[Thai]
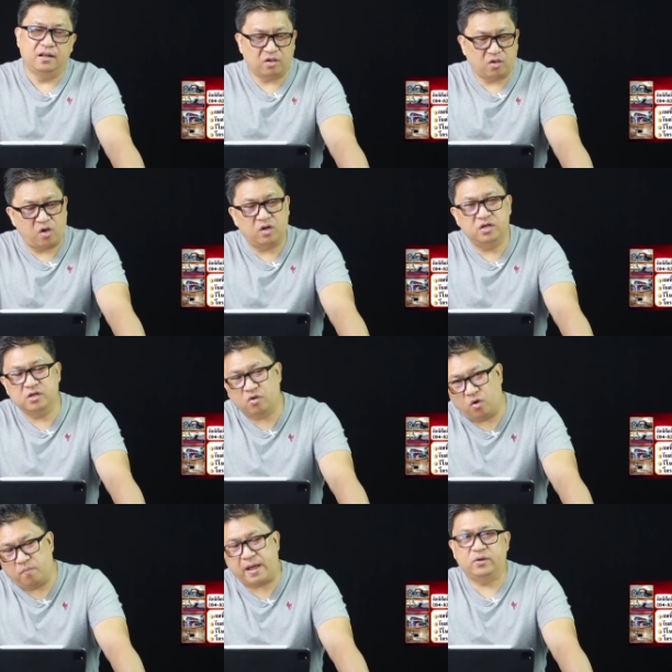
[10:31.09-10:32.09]
แล้วก็เรื่อง
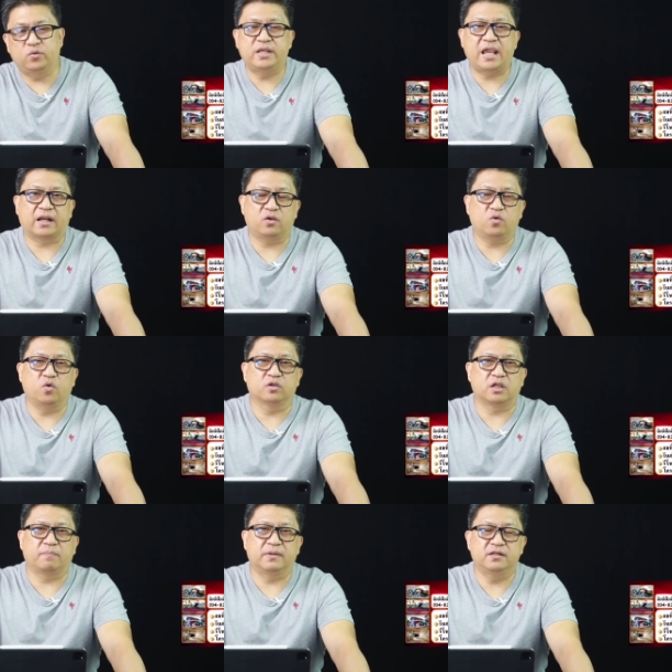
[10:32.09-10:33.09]
ของใบอนุญาตก็คง
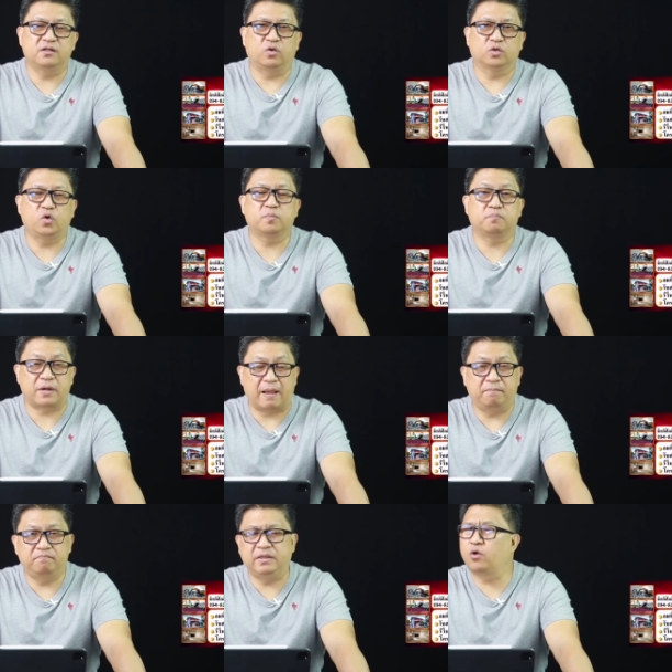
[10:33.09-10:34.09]
จะเป็นเรื่องของโทษป
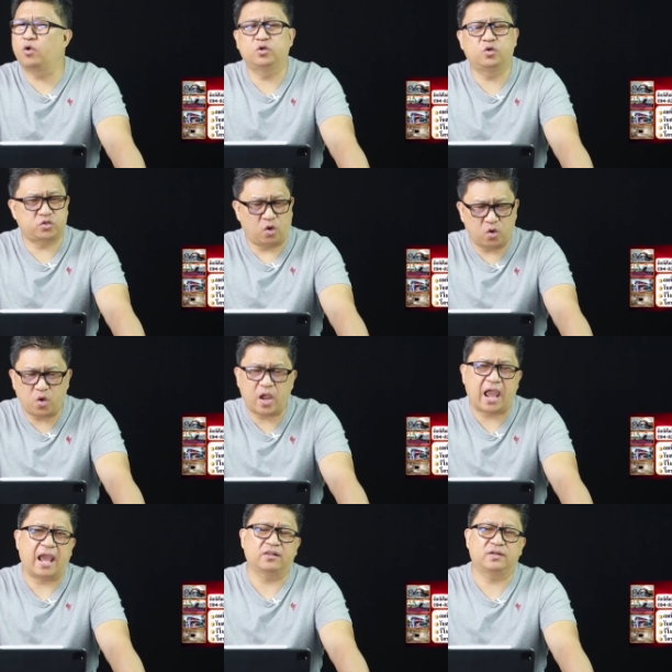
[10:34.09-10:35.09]
รับ มีกรณีสองข้อ
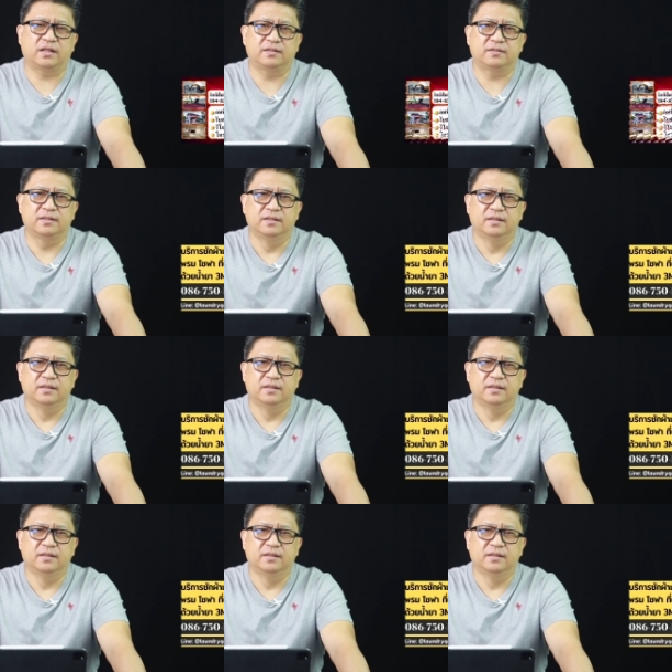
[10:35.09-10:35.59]
หาเท่านั้น